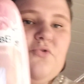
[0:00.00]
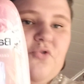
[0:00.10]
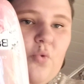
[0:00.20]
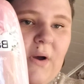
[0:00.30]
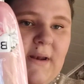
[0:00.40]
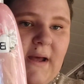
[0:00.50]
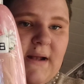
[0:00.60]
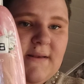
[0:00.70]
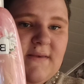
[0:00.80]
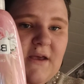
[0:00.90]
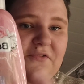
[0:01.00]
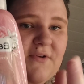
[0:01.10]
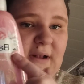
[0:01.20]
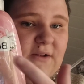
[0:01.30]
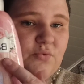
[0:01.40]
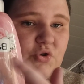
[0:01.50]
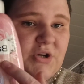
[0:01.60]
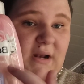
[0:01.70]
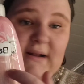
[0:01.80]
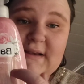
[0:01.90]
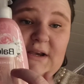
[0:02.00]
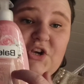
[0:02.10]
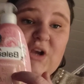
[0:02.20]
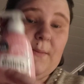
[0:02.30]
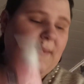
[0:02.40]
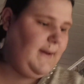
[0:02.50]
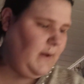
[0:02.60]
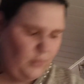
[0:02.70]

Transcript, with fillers: so eine Handseife. Das Duschgel das riecht ja mega